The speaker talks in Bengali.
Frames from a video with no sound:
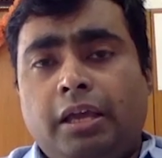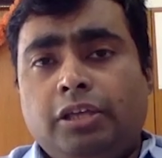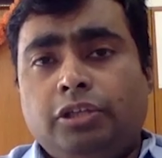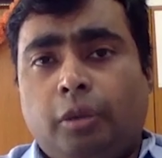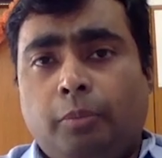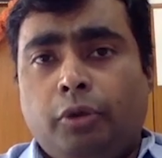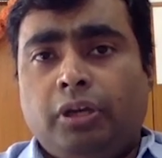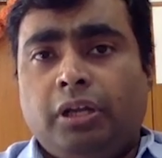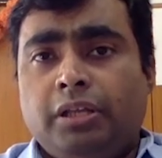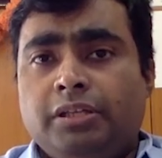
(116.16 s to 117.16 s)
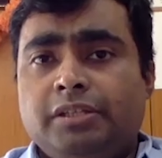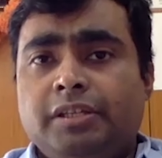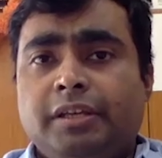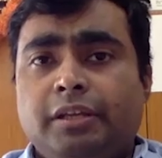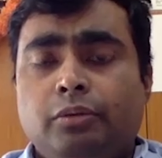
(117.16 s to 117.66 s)
এই সবকটা
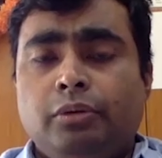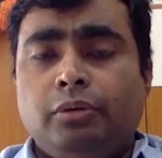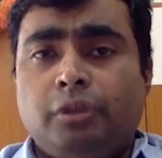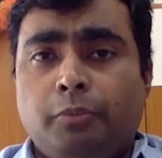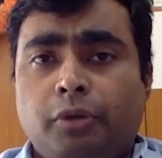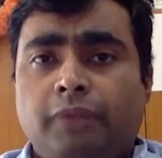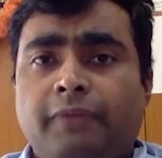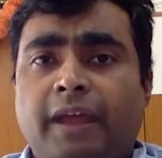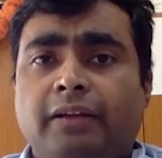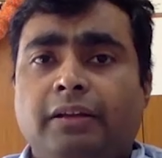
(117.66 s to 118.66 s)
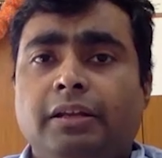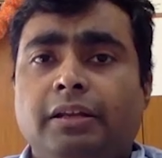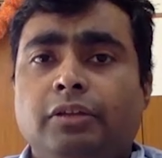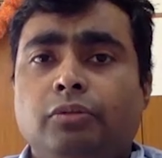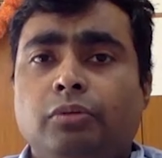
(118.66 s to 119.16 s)
জিনিসই কিন্তু এই সবকটা ফ্যাক্টরি
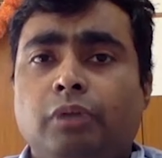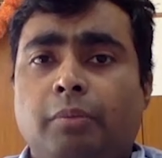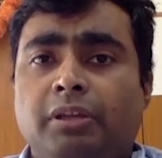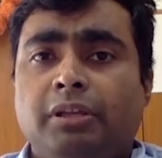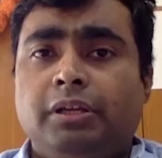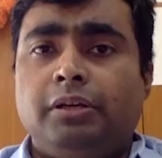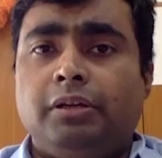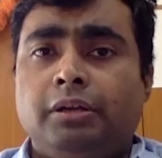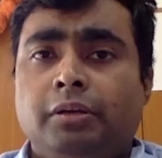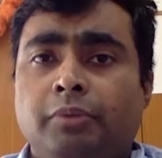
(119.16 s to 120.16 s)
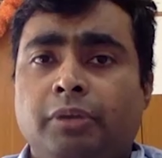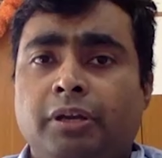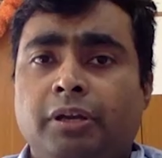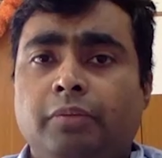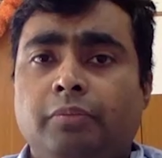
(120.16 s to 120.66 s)
কিন্তু আমাদের
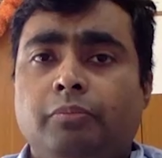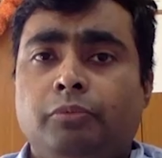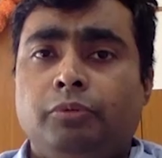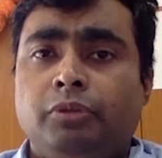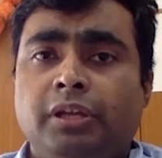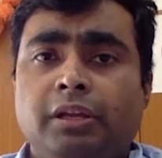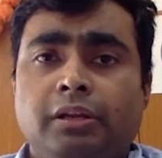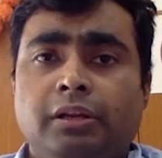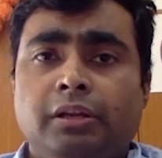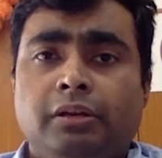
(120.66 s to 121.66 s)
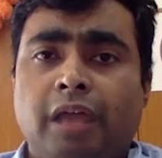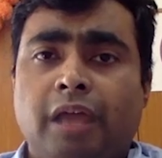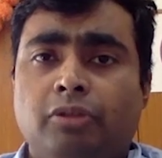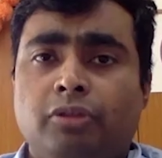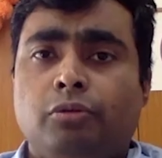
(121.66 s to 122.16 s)
ব্রেনের মধ্যে
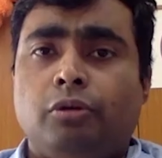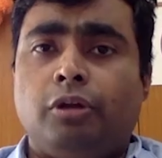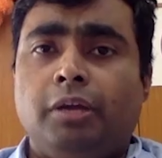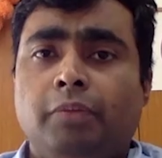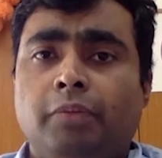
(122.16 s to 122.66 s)
ড্যামেজ করা